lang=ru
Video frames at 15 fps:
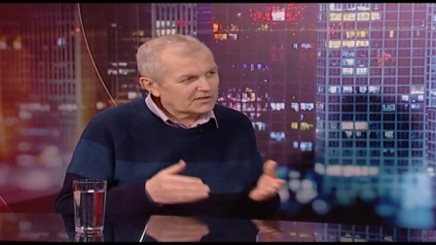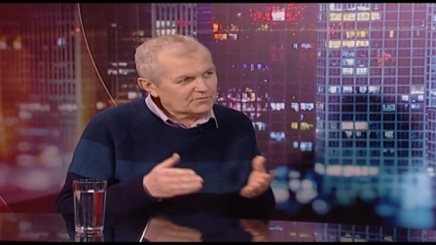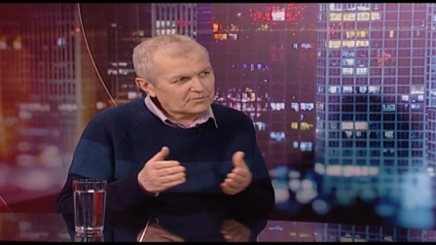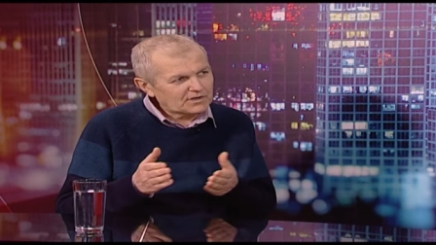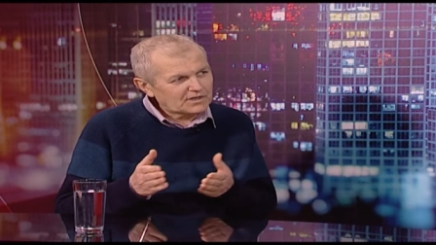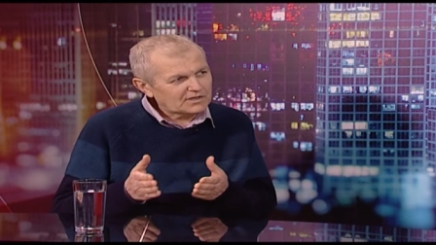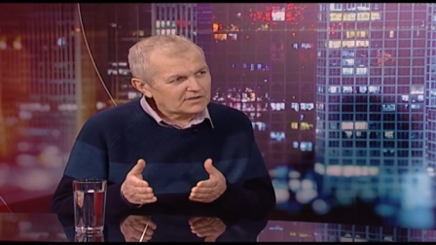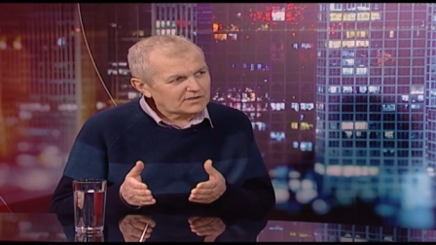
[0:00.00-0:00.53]
И
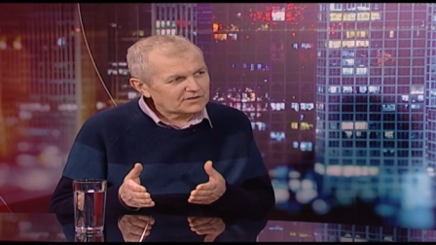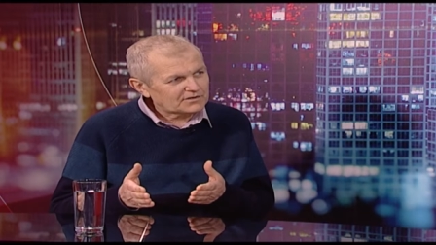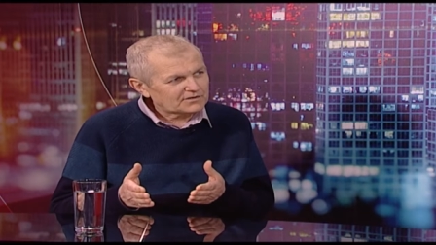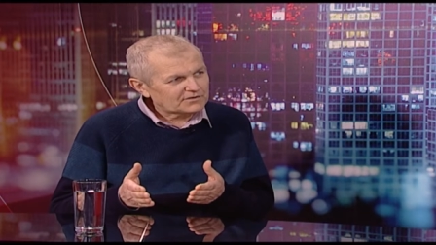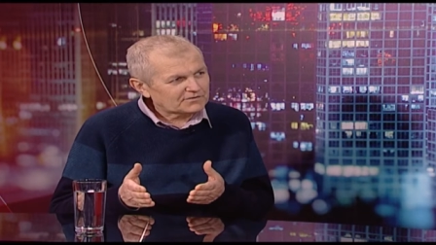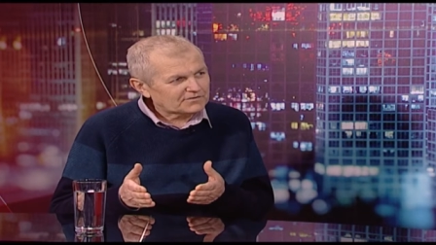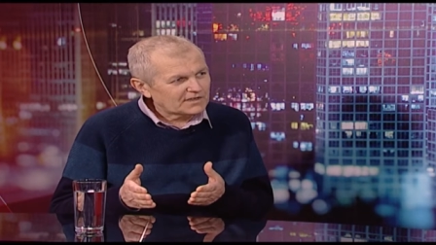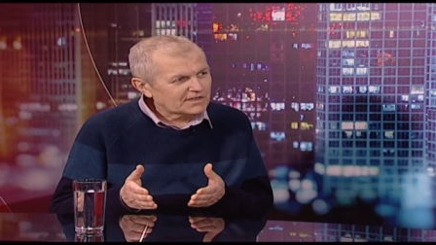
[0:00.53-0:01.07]

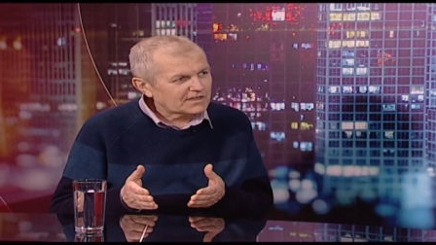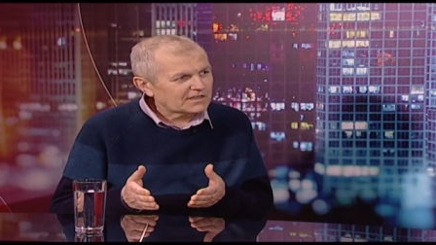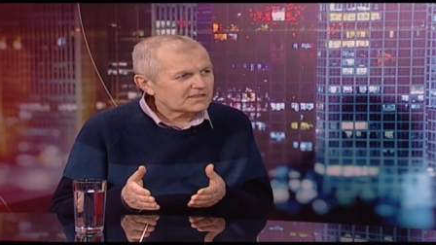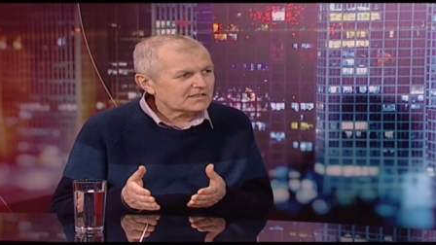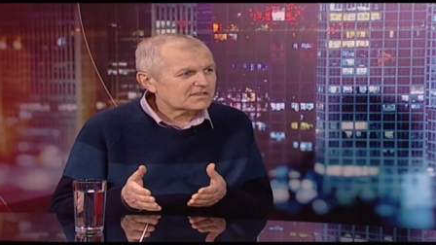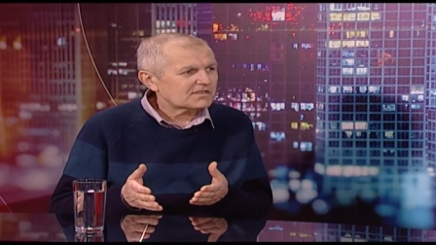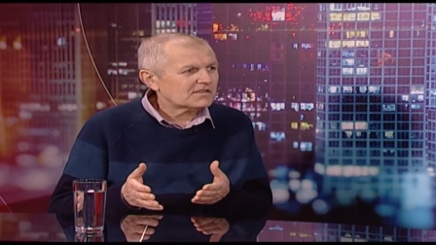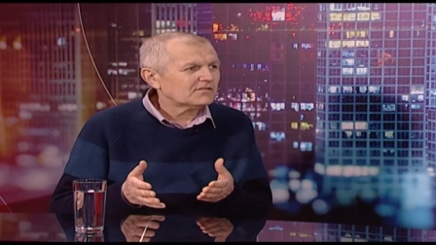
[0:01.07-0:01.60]
по Великой
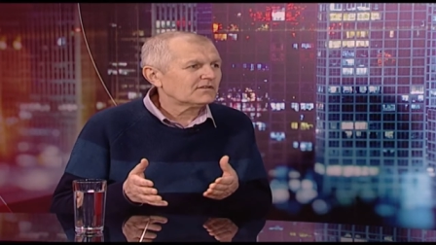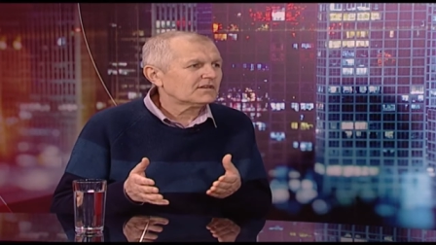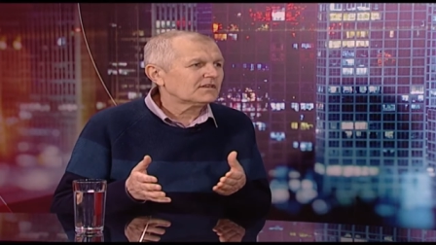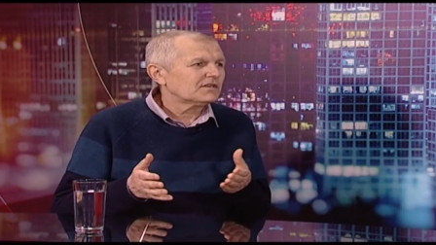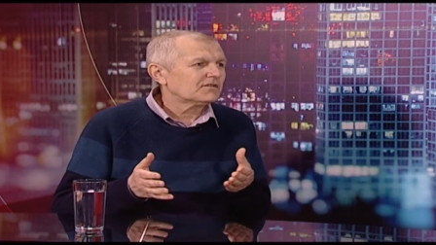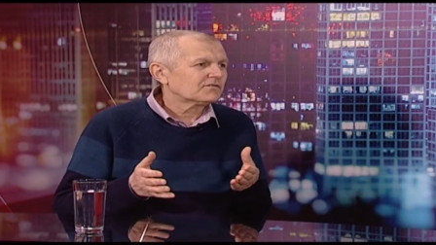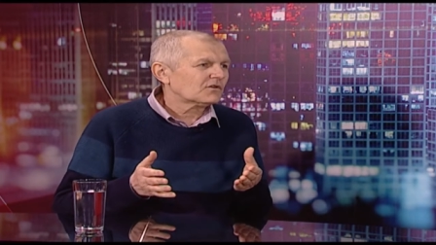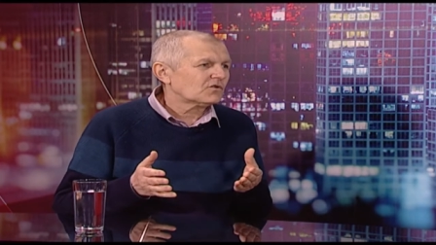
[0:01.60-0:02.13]
Отечественной
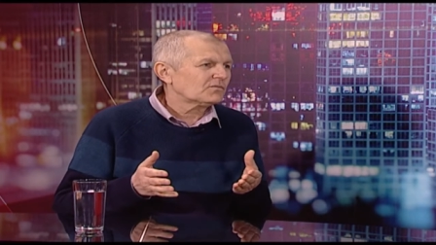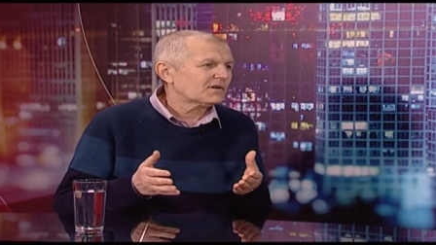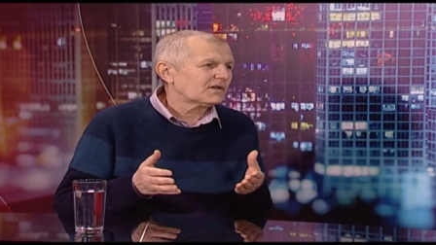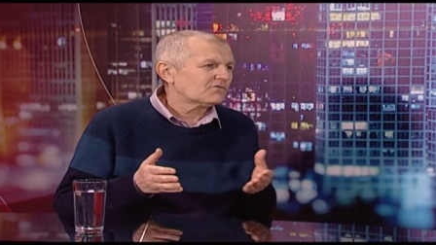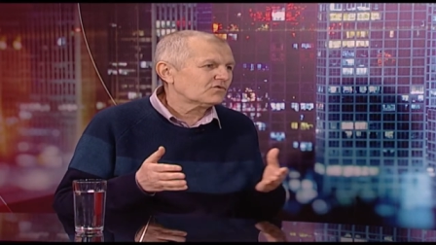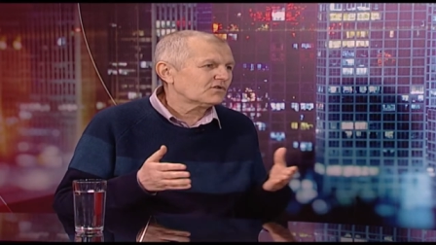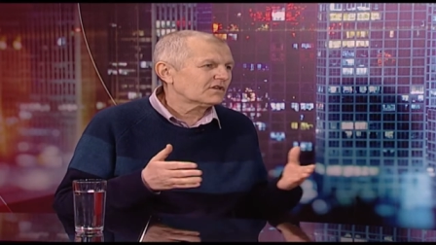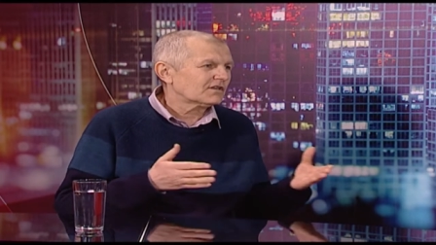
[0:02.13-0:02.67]
войне, Второй
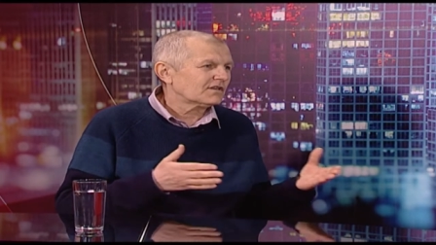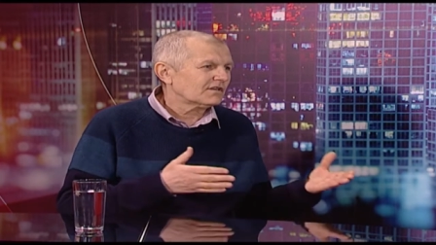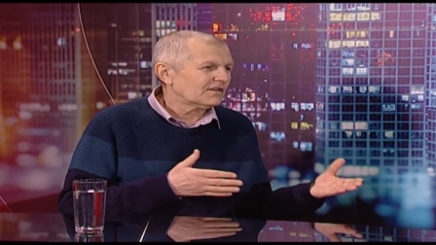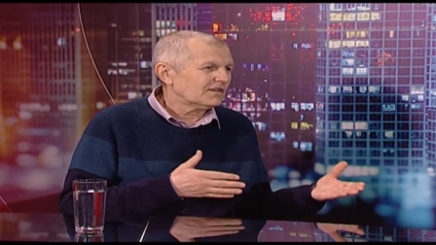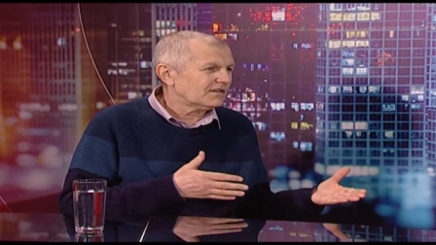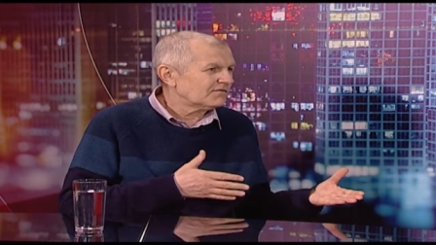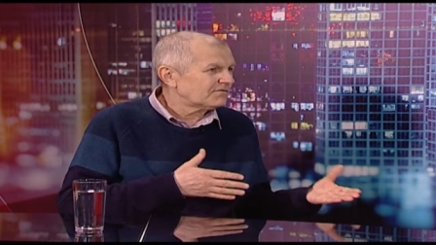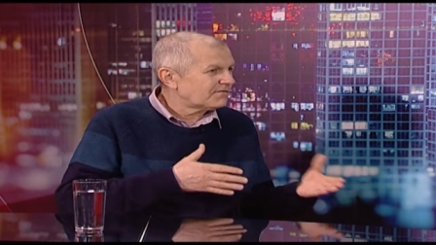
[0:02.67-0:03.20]
мировой,
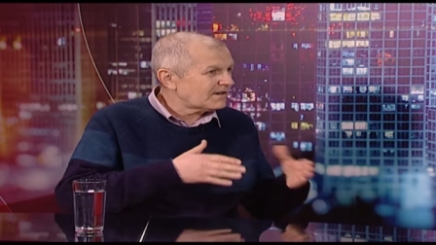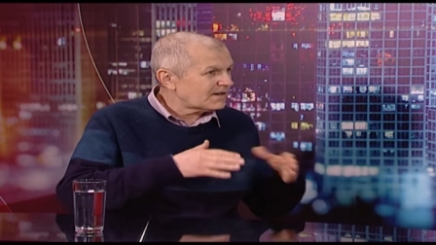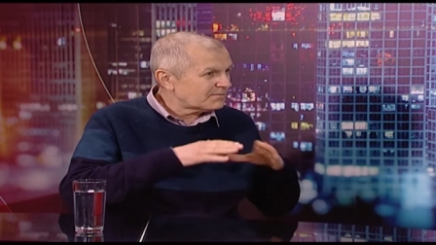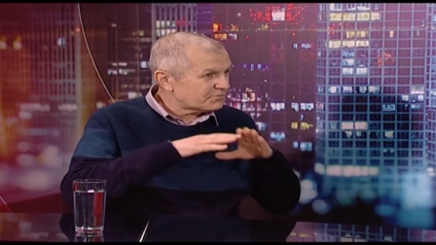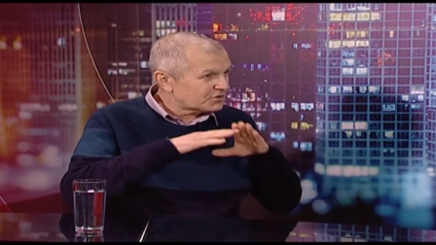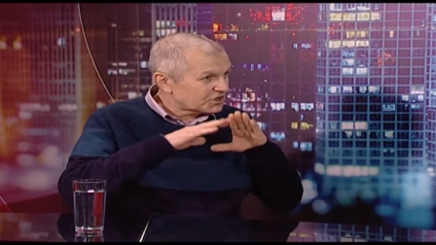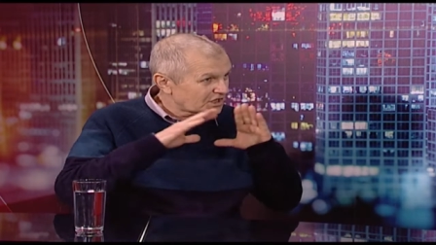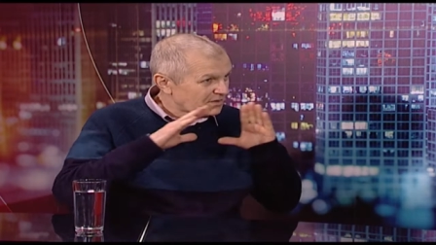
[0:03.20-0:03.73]
и
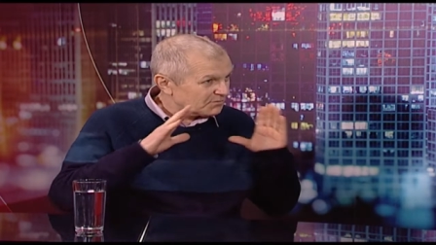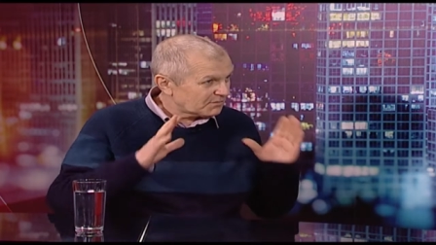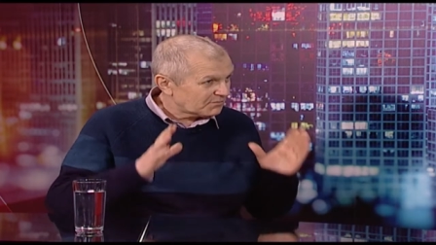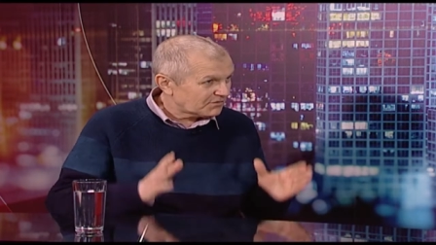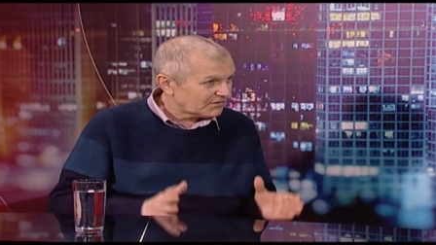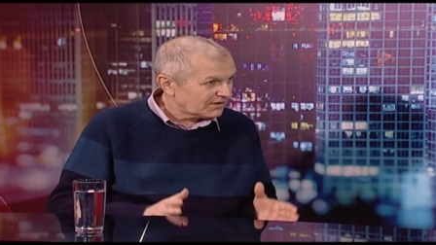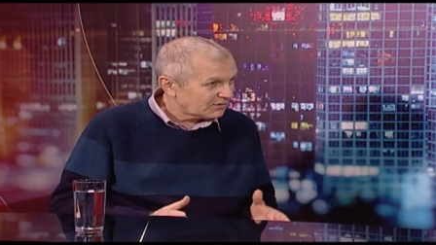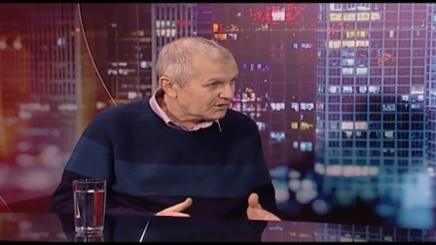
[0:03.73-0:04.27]
вообще по
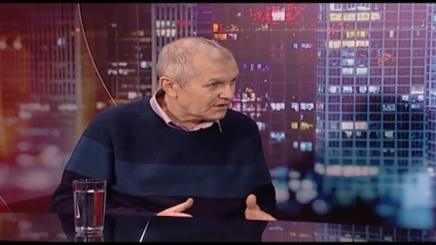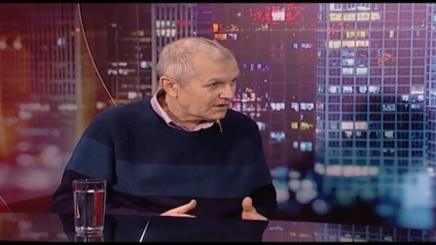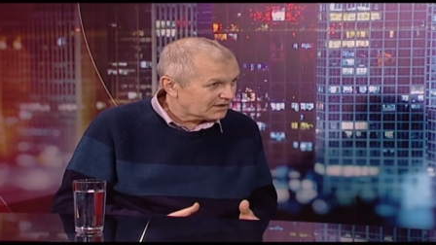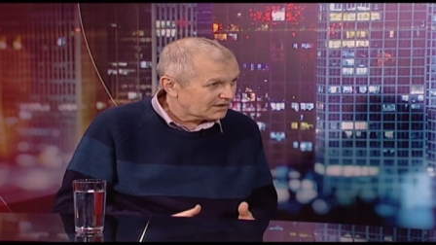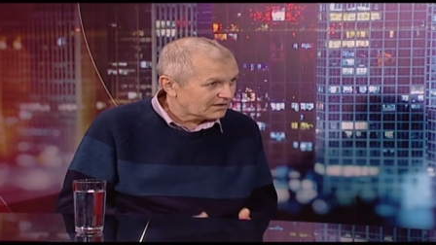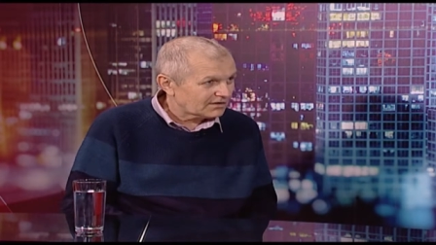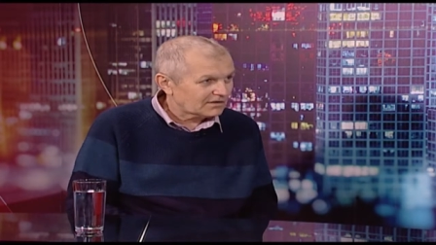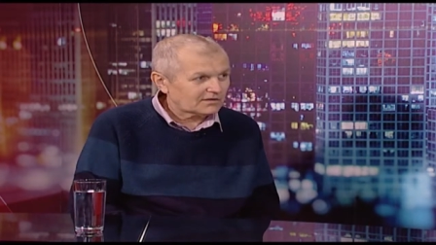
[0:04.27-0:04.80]
мифологии,